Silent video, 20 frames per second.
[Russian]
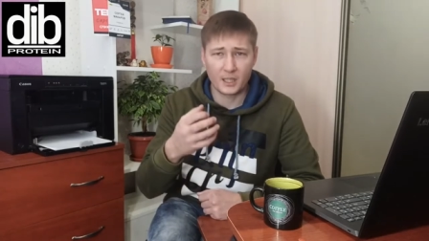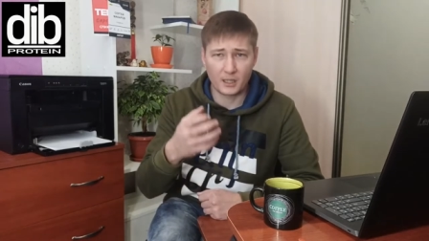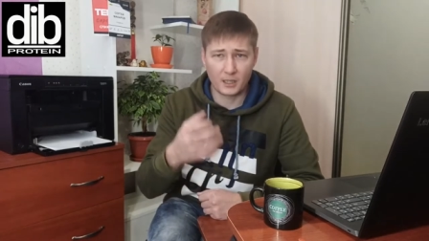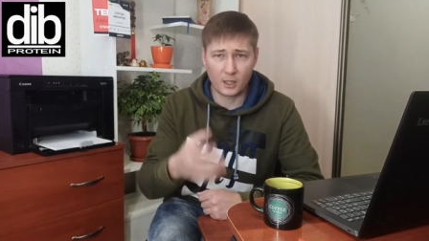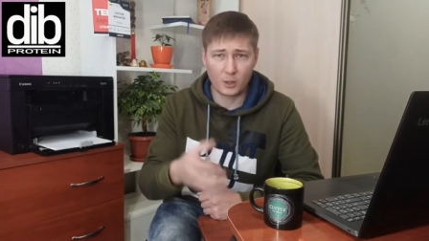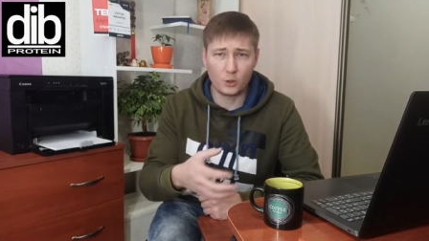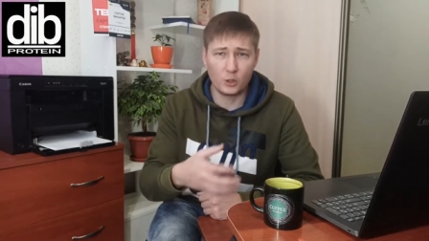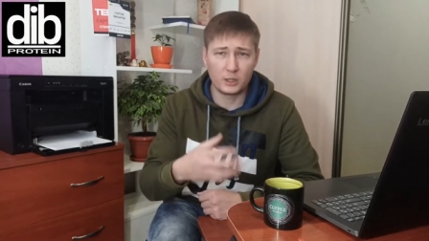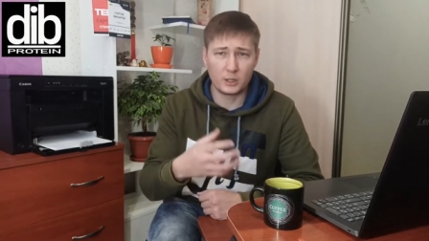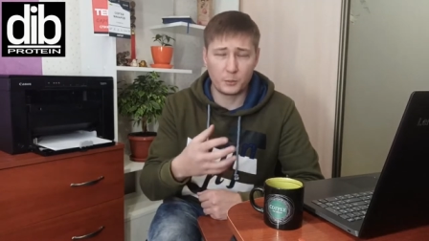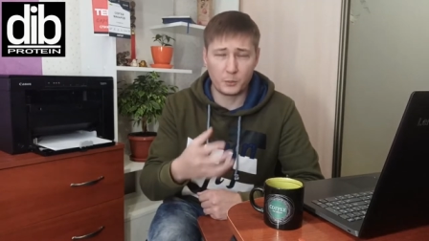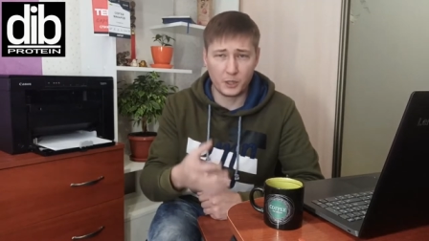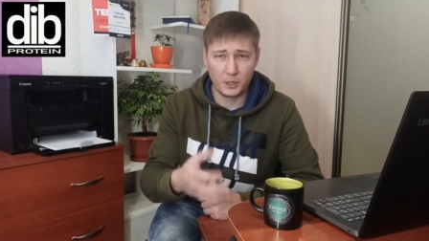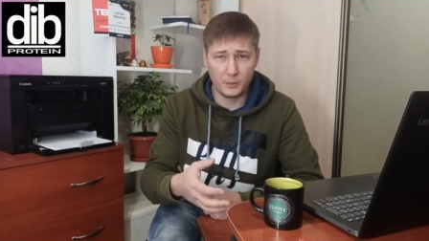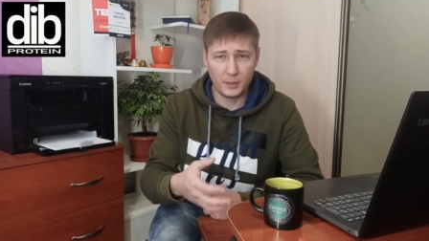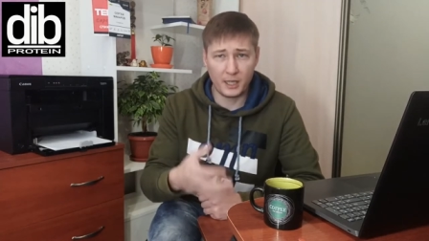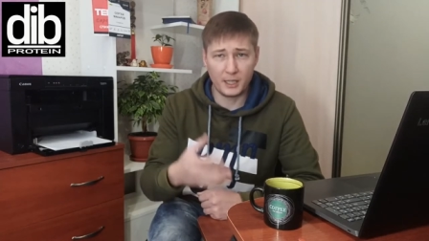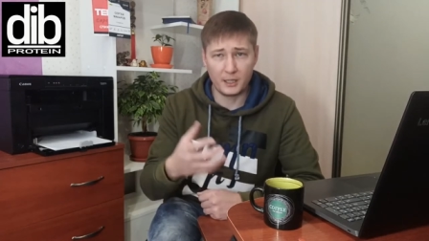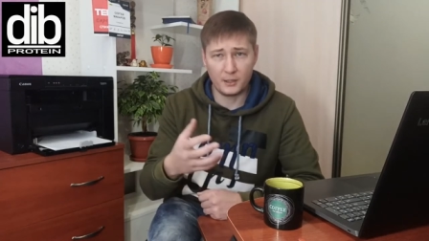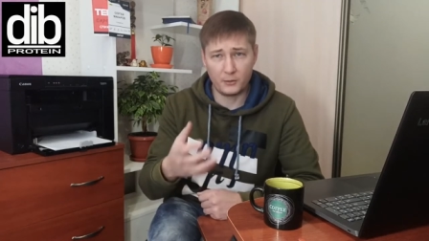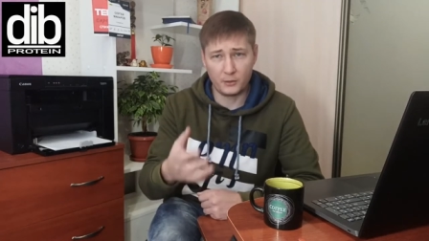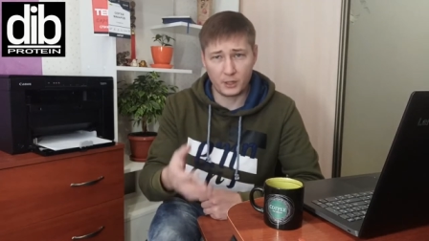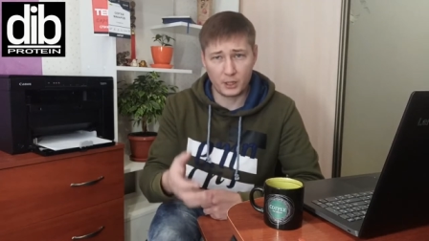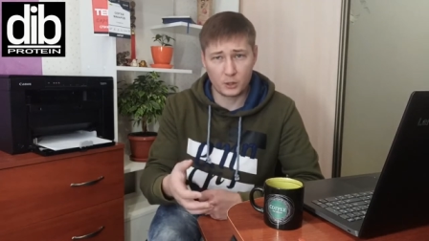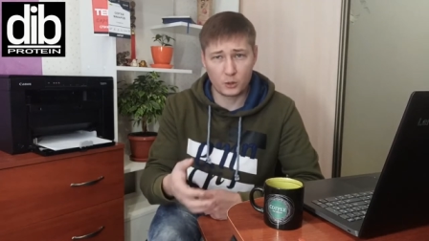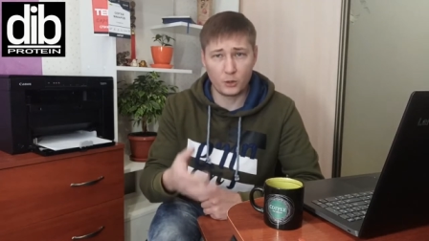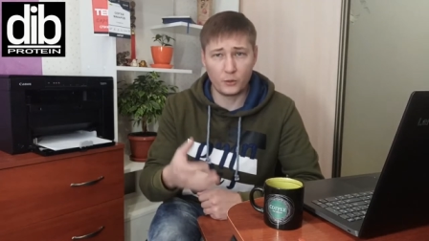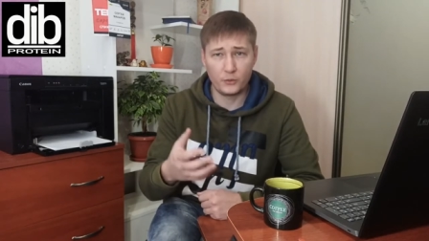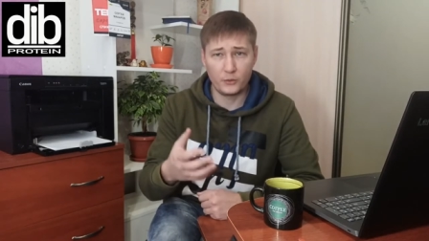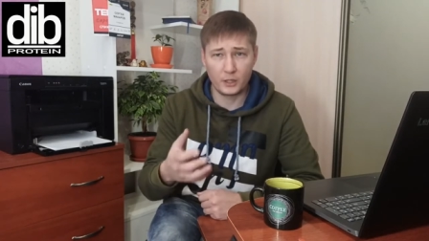какое-то понимание
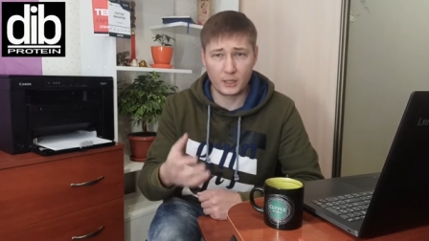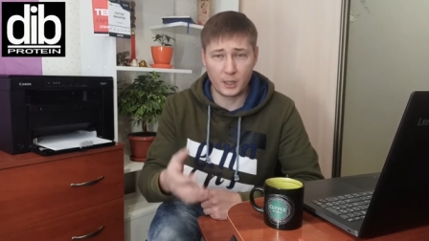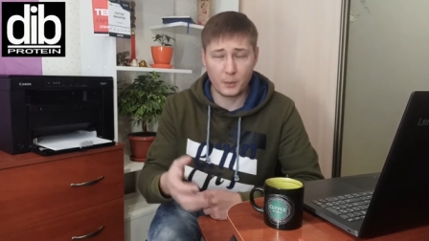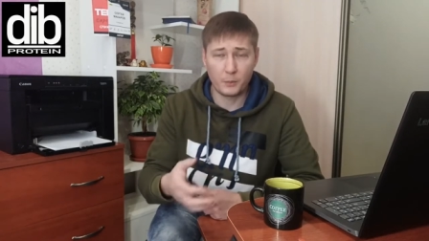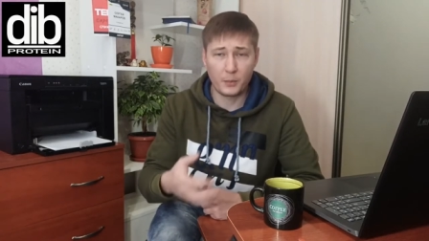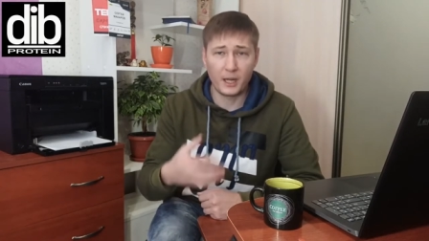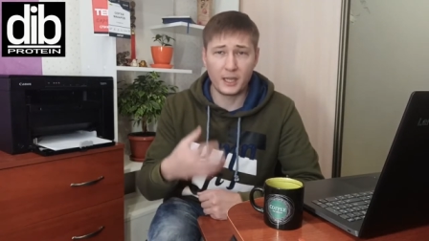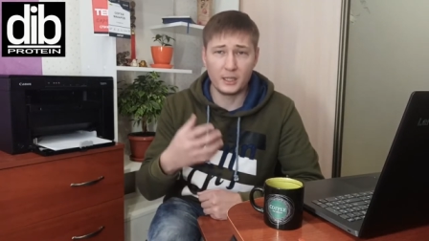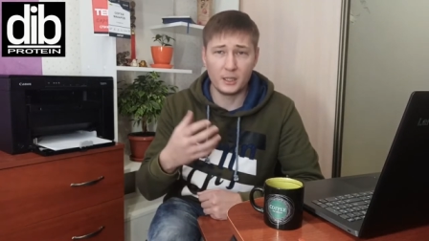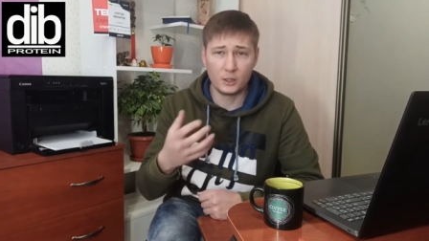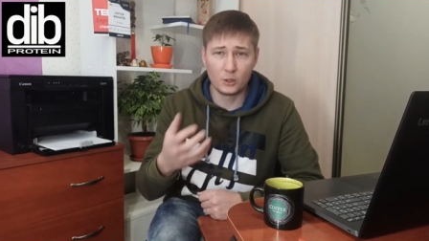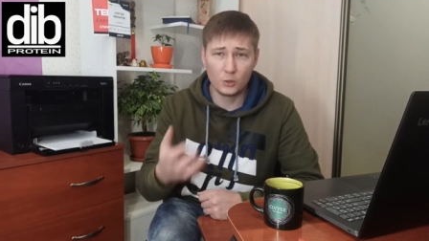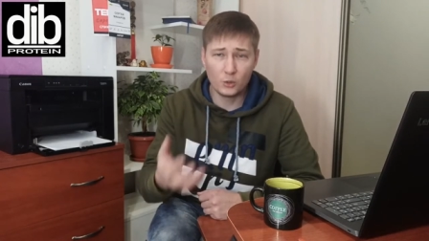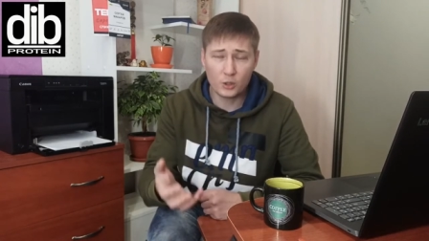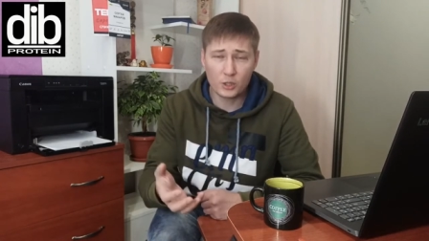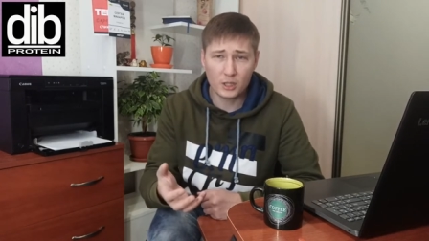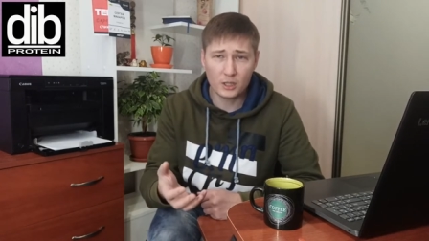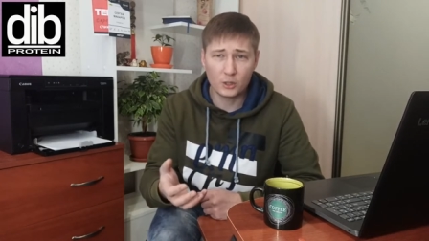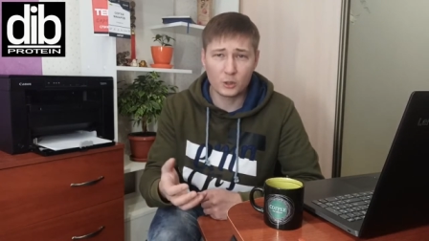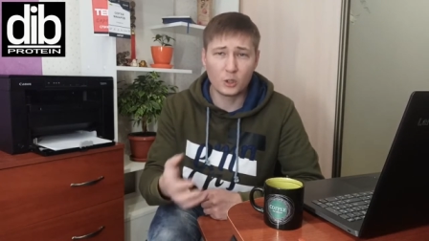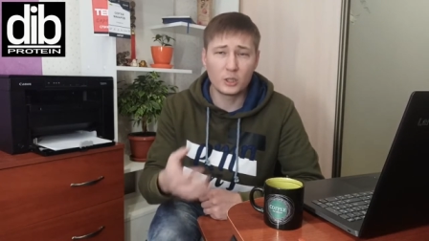философии компании нужен,